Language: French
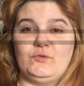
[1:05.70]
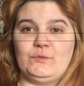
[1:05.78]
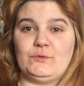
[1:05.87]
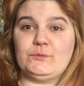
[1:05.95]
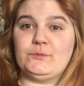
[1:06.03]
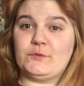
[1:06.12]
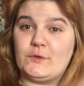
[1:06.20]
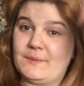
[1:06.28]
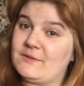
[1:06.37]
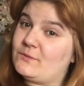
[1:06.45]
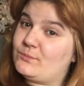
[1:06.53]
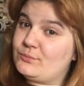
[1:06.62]
je vous retrouve que
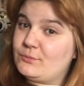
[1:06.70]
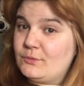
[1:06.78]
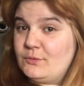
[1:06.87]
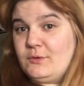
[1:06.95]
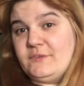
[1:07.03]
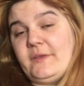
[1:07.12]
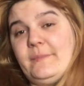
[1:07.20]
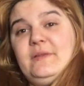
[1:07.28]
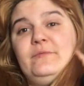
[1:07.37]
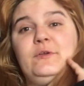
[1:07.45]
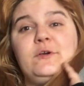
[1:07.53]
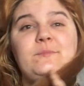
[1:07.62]
maintenant pour euh, entamer
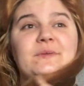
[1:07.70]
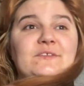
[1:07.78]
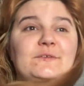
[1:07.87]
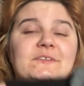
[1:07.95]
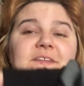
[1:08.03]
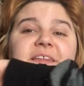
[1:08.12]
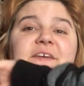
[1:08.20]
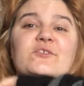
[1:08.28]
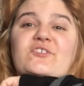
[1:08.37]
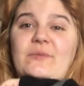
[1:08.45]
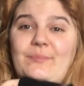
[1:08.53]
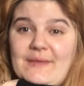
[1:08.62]
le vlog parce que c'est-à-dire
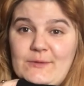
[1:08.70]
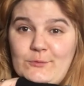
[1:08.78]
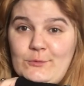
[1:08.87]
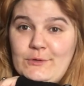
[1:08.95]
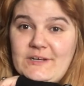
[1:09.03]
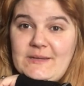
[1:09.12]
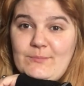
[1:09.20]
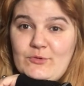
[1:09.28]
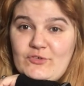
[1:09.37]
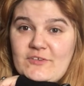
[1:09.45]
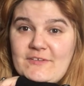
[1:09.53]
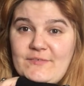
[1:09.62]
que j'ai perdu le clip
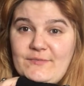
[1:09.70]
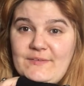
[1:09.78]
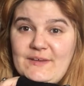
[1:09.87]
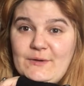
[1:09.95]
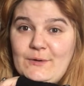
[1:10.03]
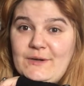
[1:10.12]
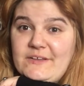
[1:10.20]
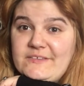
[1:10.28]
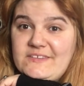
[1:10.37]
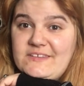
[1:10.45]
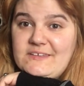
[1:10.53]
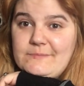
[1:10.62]
que j'avais fait
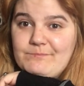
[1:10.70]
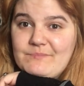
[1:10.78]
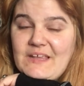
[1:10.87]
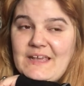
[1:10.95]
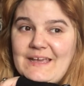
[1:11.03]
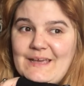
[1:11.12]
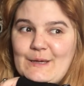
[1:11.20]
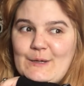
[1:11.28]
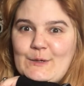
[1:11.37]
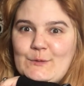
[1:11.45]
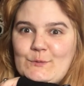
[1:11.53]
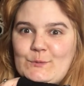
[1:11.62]
lundi.
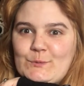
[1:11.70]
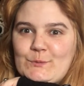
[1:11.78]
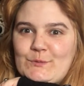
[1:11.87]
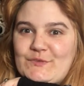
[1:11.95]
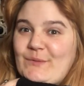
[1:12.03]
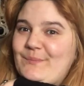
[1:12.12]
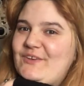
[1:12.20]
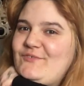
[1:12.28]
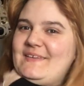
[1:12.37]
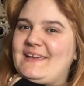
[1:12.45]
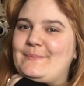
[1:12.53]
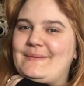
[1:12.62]
Donc tant pis,
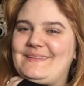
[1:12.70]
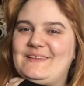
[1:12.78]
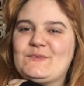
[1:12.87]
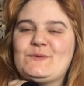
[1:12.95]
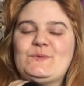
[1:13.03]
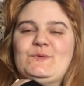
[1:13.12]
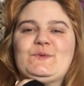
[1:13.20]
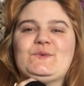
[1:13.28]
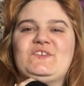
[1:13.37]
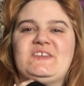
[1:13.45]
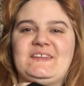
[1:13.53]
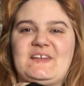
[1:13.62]
je vais répéter ce que, ce que
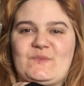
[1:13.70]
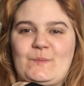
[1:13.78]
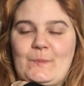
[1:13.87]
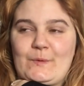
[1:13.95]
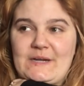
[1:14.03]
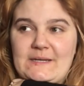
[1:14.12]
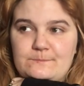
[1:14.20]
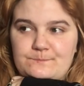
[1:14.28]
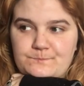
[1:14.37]
j'ai dit à ce moment-là